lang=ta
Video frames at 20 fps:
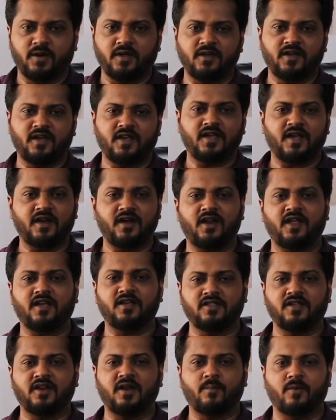ஸ்ப்ரிங்கு
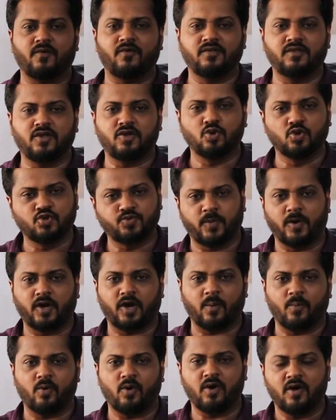என்ன இது நம்ம வந்து யூஸ்
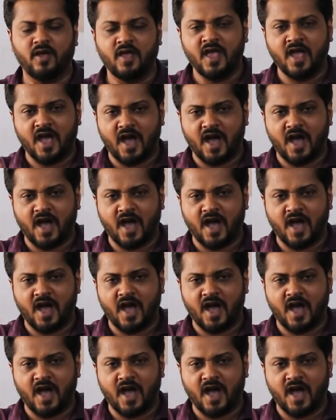பண்ணுறோமோ